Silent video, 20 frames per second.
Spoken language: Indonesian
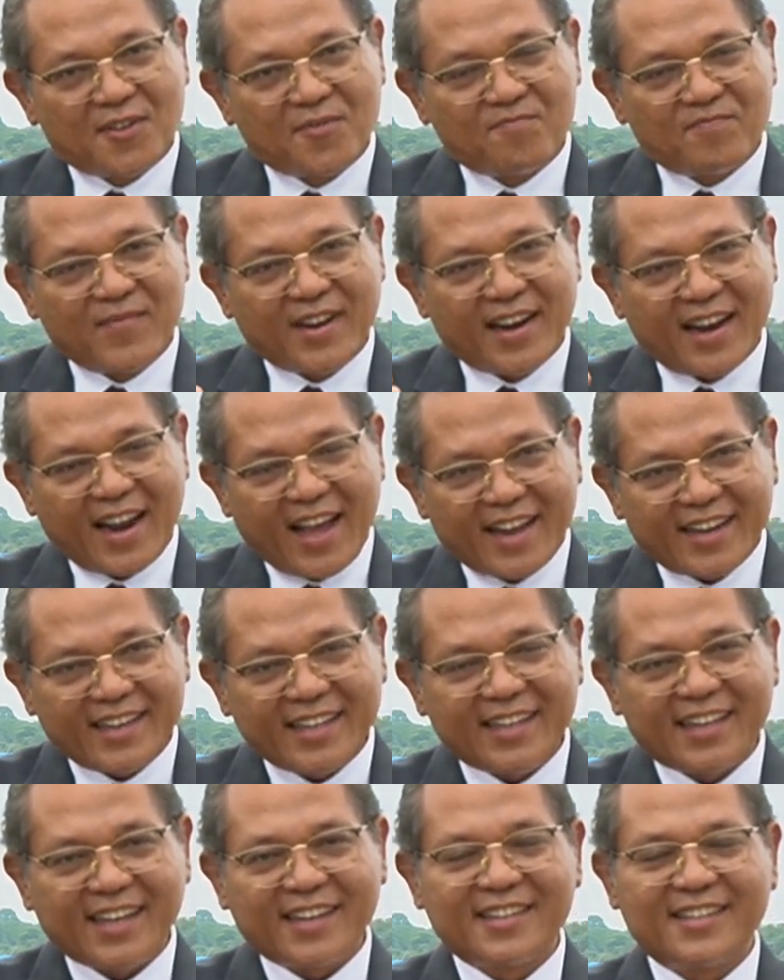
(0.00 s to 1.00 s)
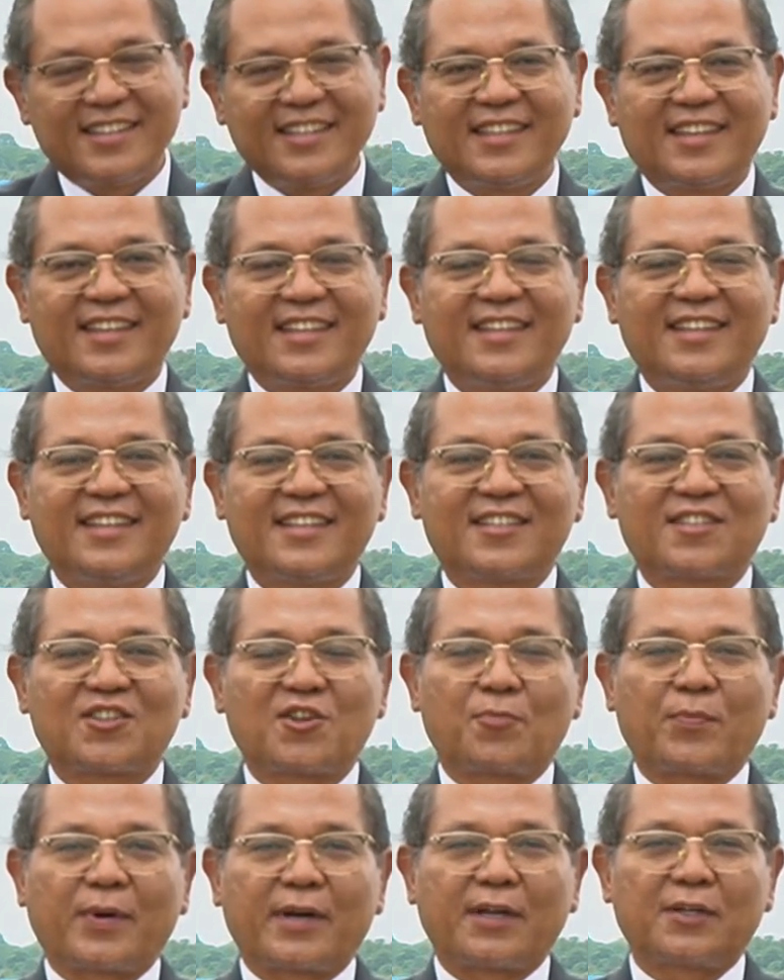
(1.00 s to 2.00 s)
melarikan diri
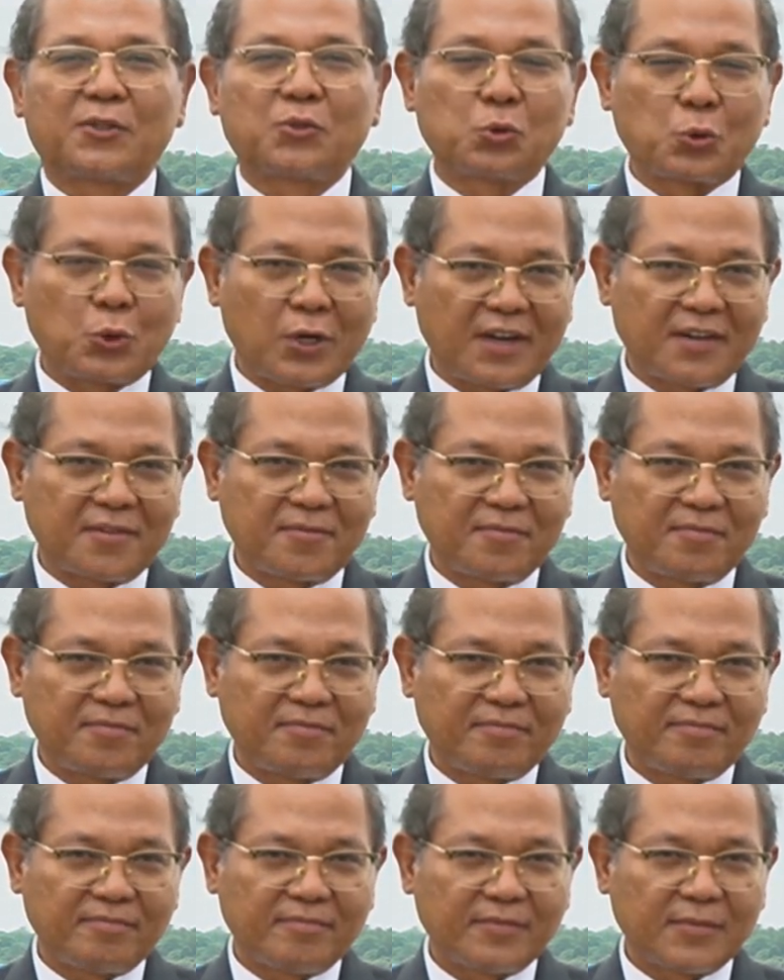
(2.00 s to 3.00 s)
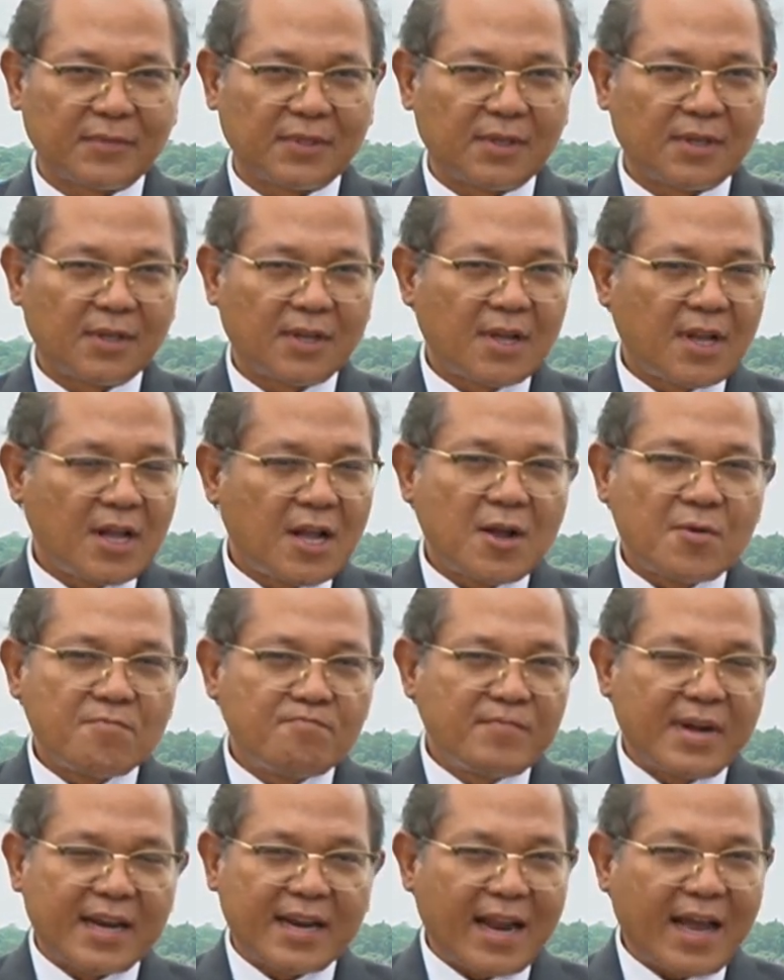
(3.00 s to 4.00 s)
kepada Tuhan.
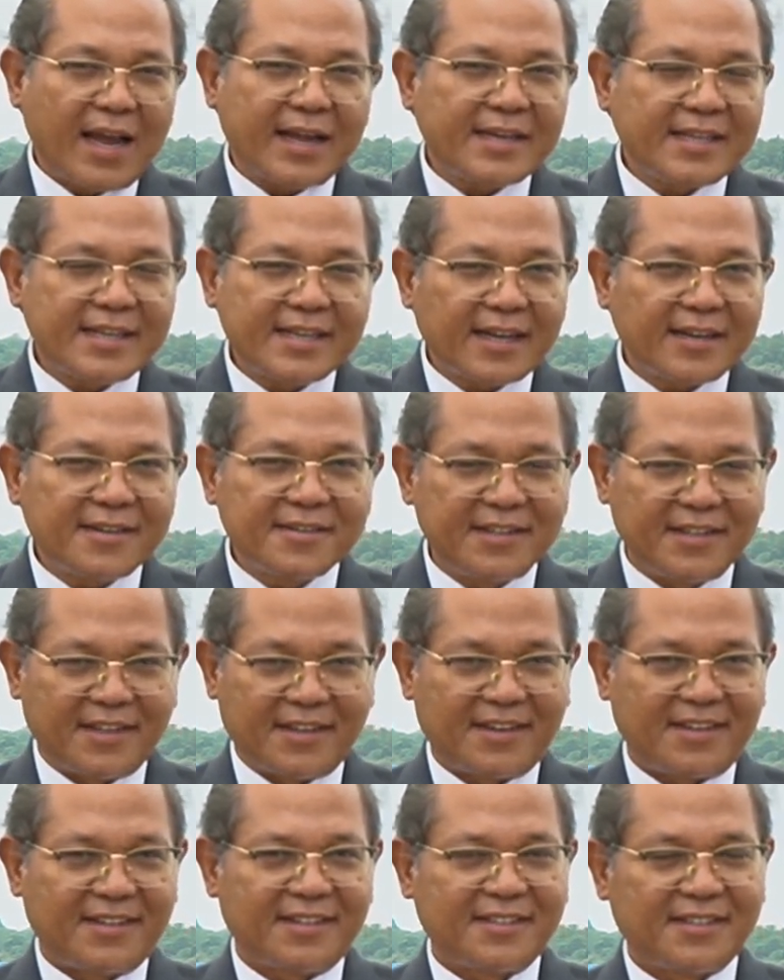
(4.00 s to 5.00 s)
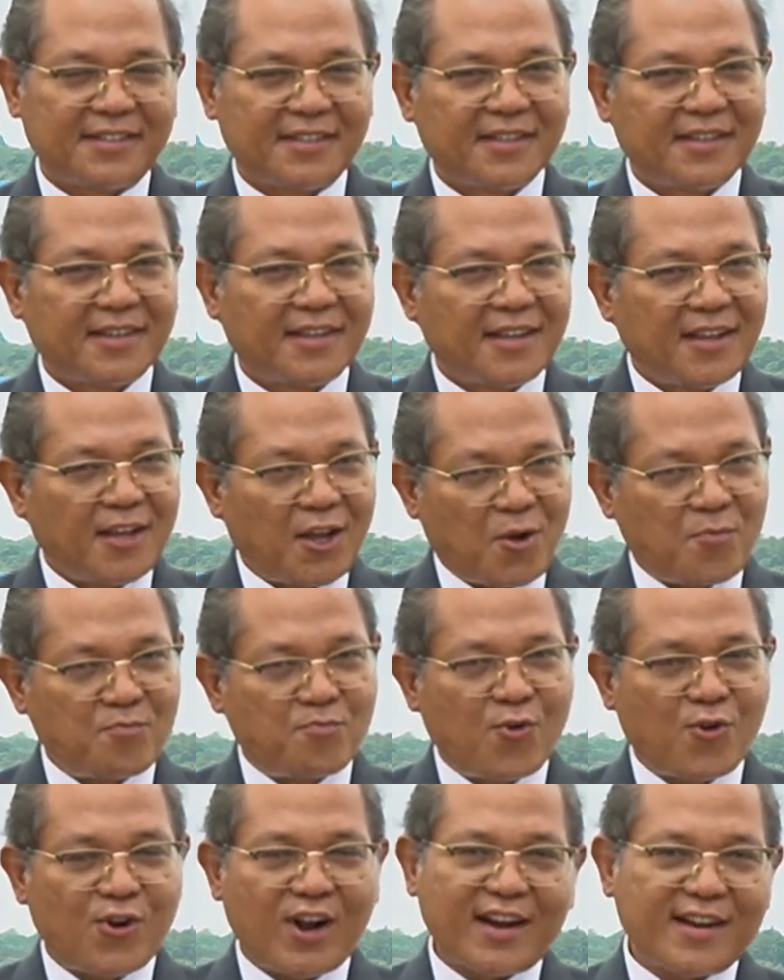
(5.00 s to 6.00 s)
Melarikan diri
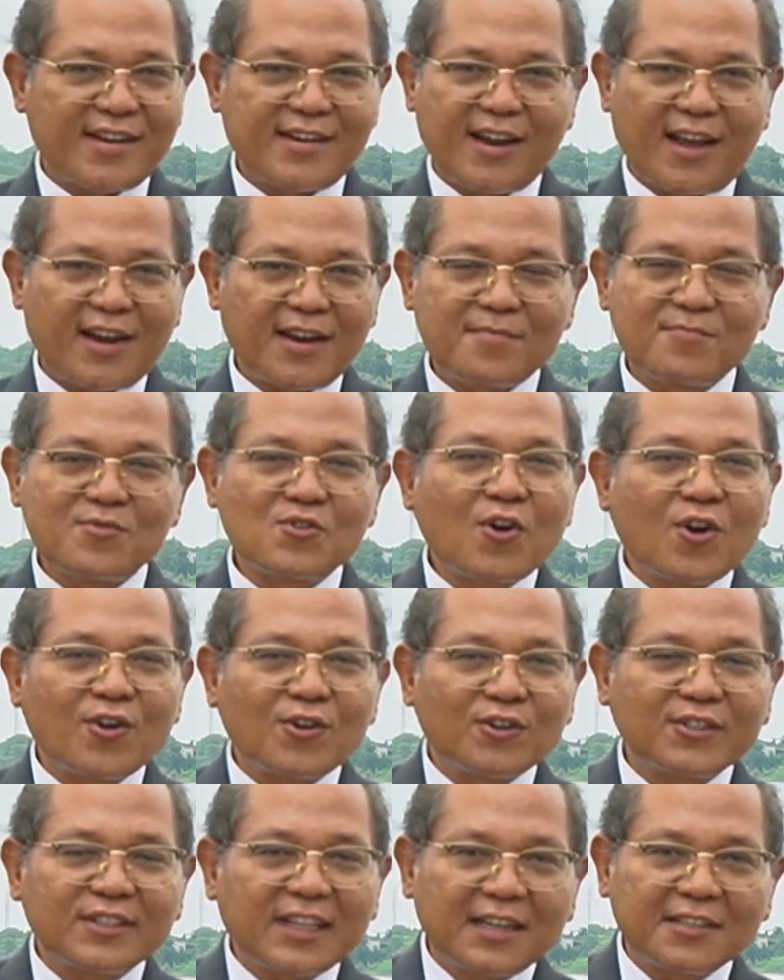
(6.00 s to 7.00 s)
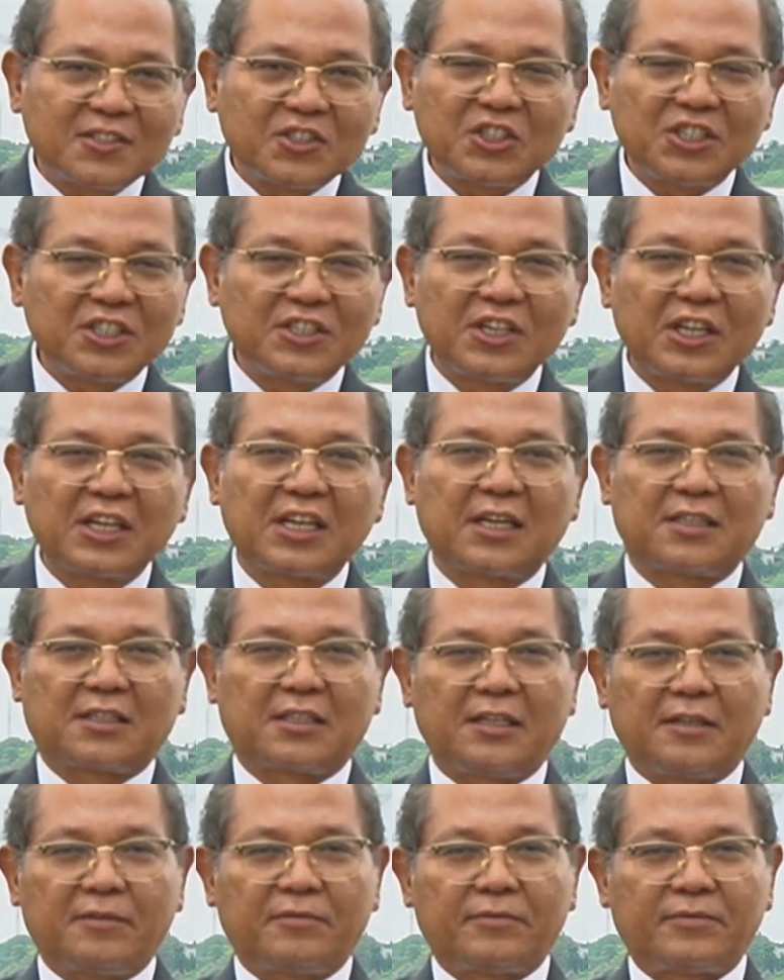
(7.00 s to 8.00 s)
bukan dalam konotasi
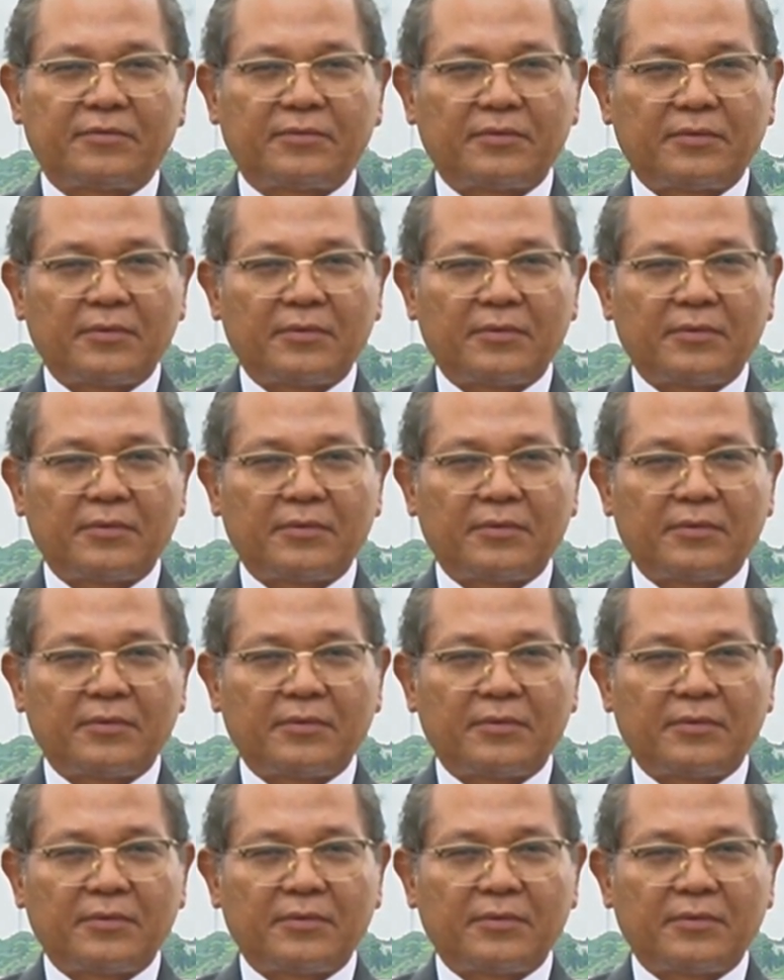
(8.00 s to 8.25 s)
negatif